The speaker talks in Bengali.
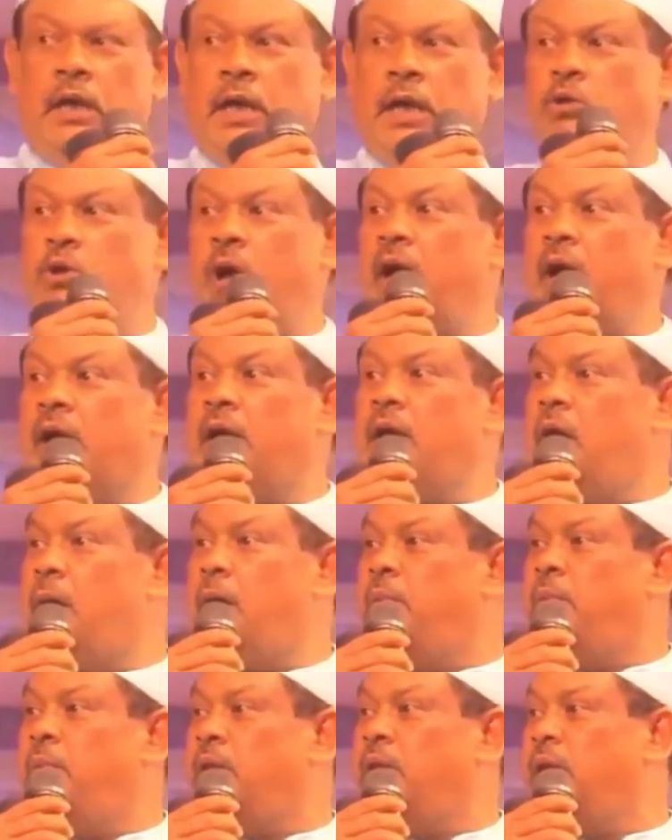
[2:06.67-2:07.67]
একটু আগে
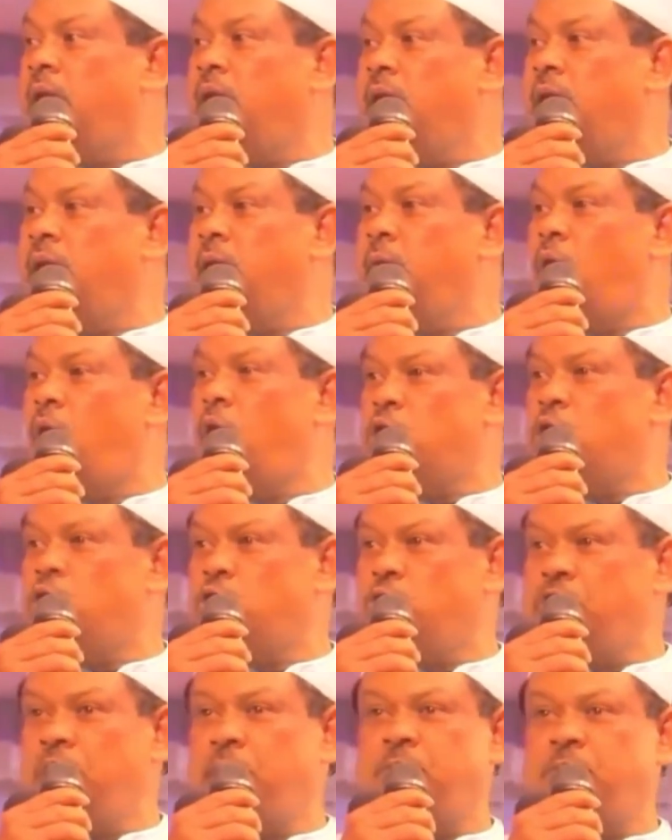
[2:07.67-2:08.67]
আপনাদের এই
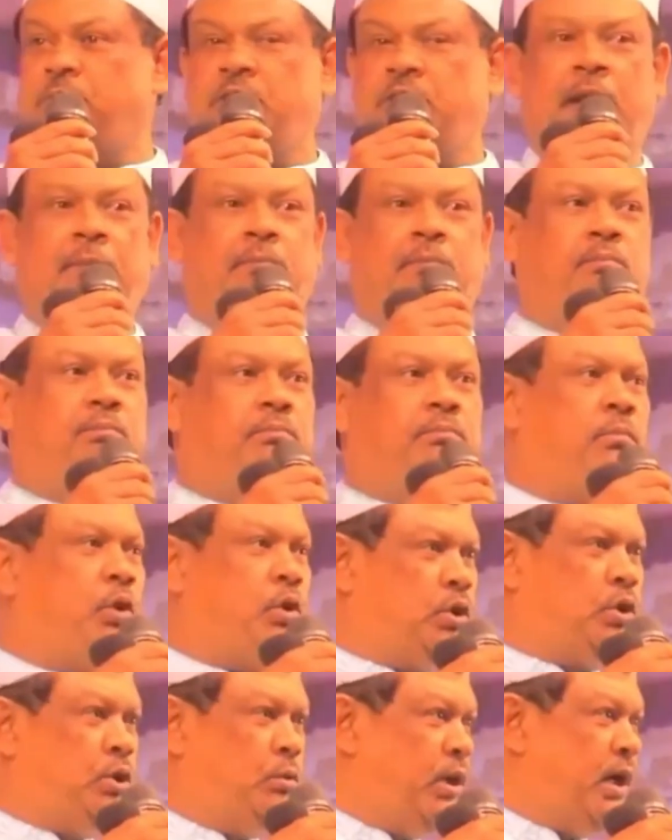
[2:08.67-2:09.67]
মহাসচিব সাহেব
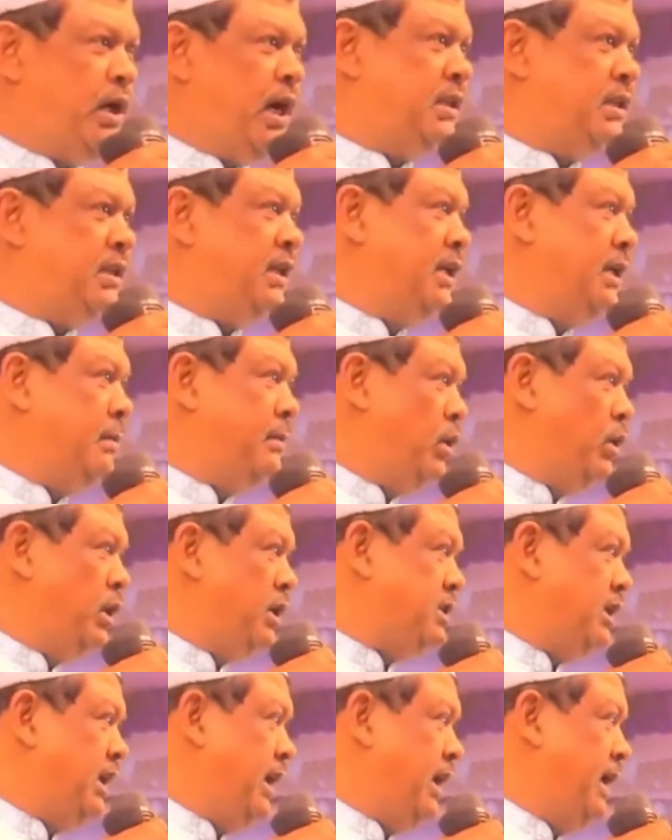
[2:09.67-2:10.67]
বক্তব্য রাখতে গিয়ে
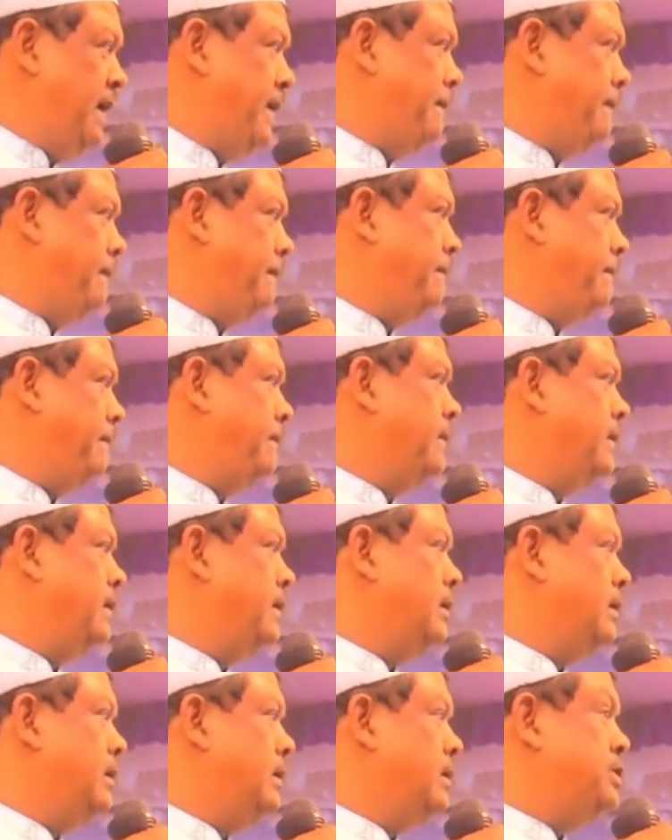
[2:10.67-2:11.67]
বলেছিলেন
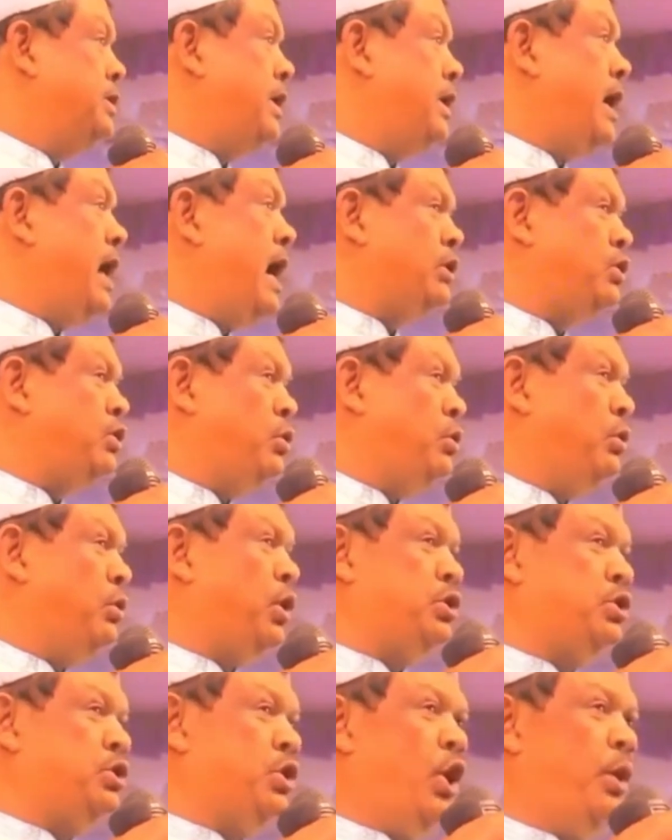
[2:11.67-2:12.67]
যে এত
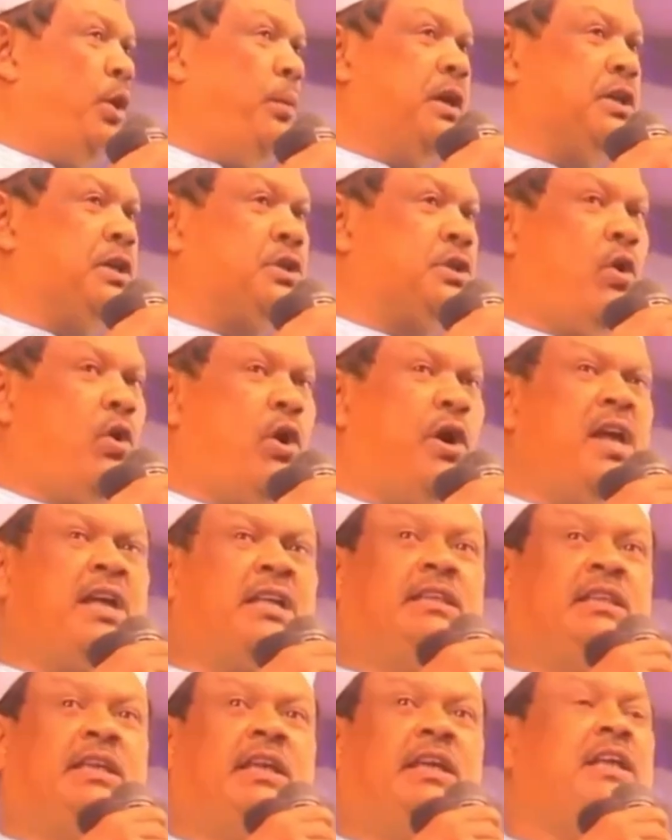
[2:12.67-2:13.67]
বড় সমাবেশ অনেক
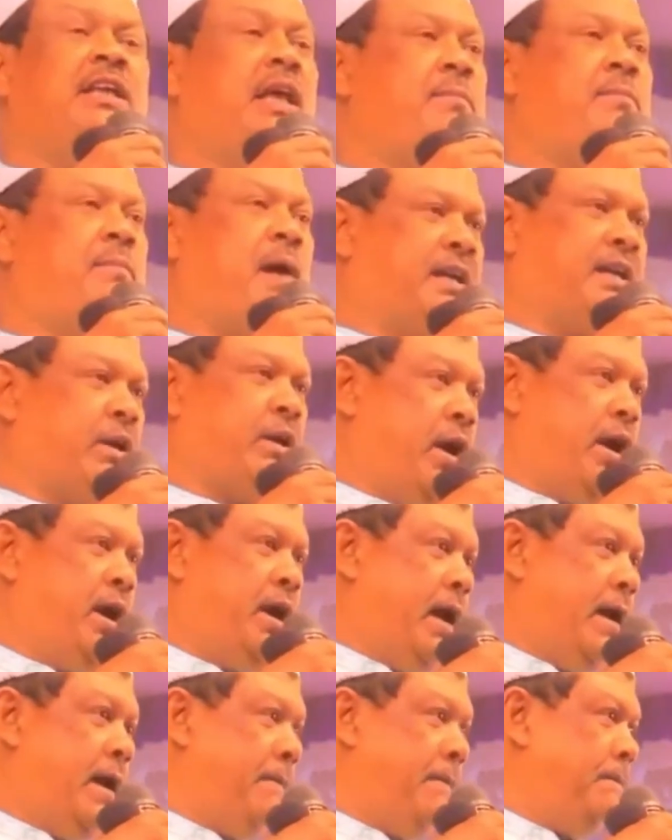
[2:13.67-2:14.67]
দিন এই মাঠে
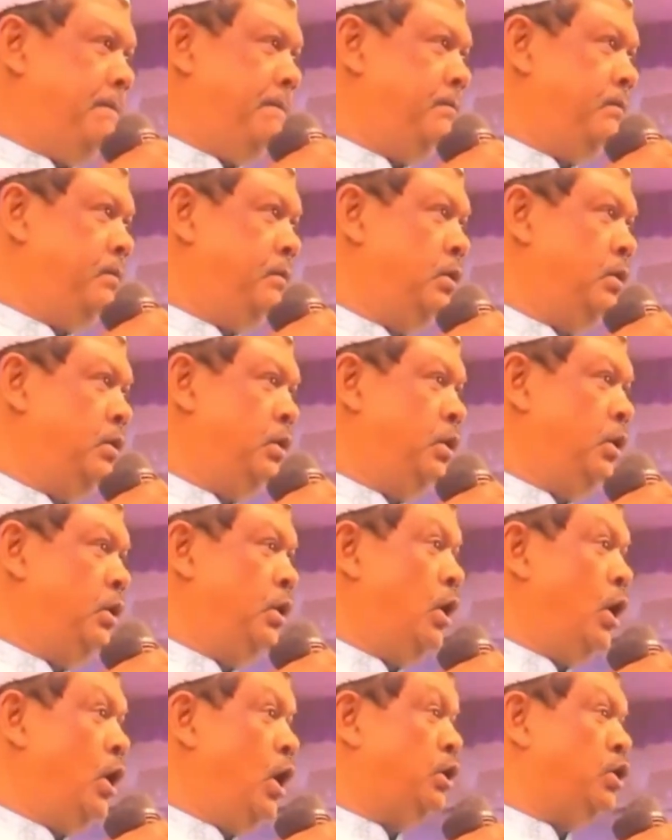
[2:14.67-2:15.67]
হয় না
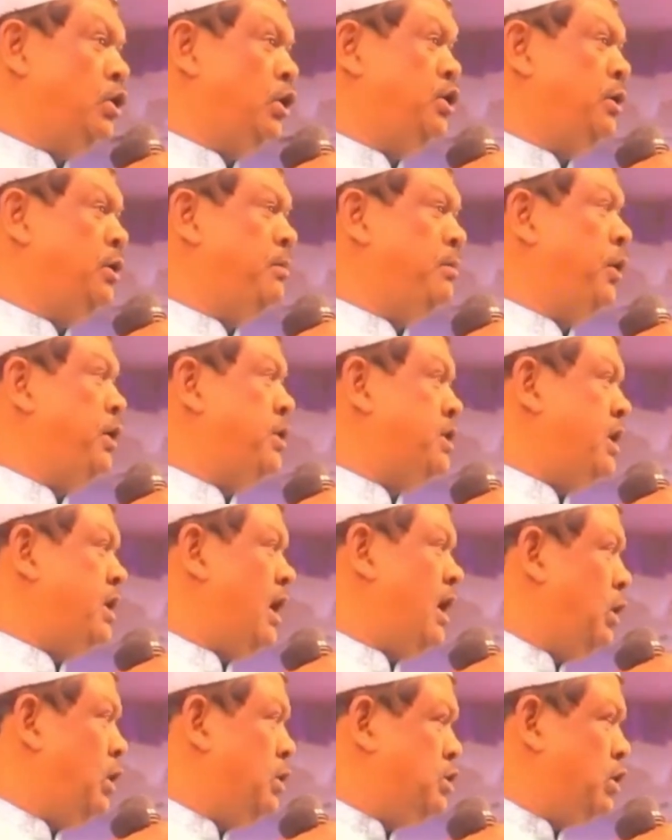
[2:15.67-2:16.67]
অথচ
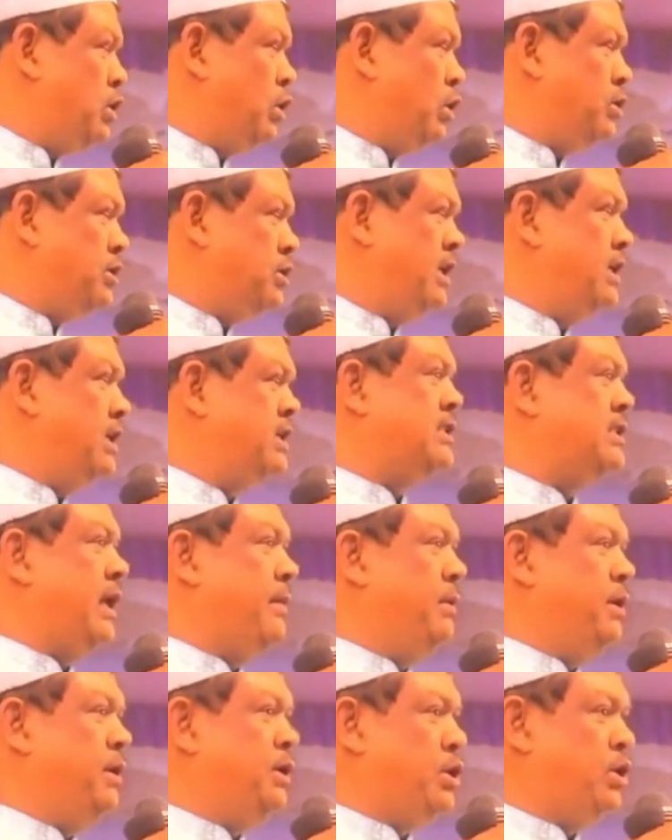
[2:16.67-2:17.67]
বরিশাল অঞ্চল হচ্ছে
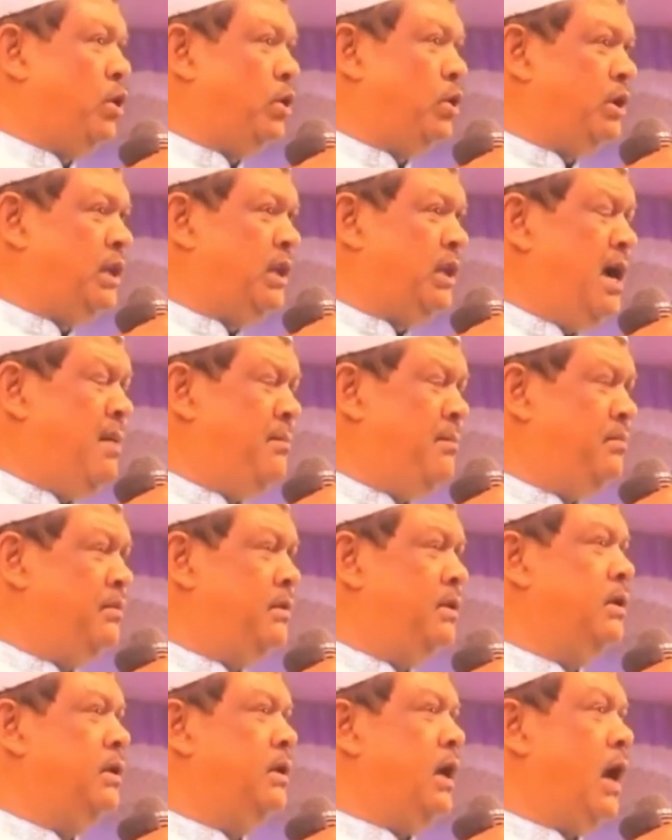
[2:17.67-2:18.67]
ইসলামী জনতা
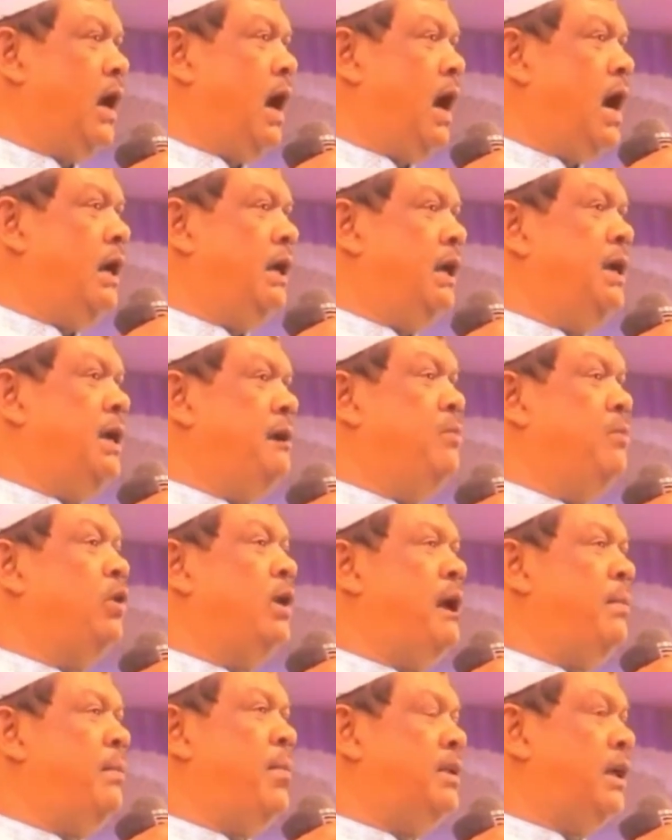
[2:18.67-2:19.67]
আলেম
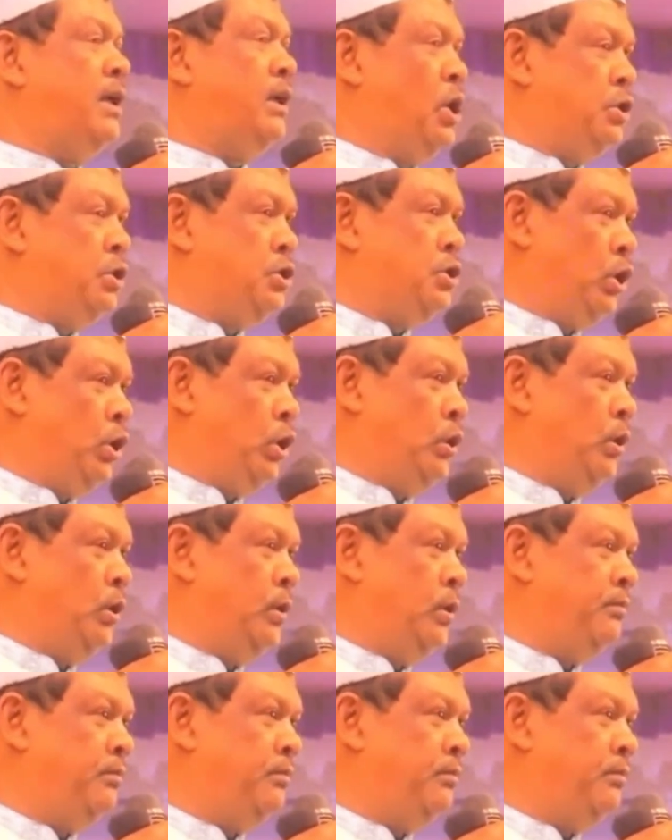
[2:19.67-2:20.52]
ওলামাদের অঞ্চল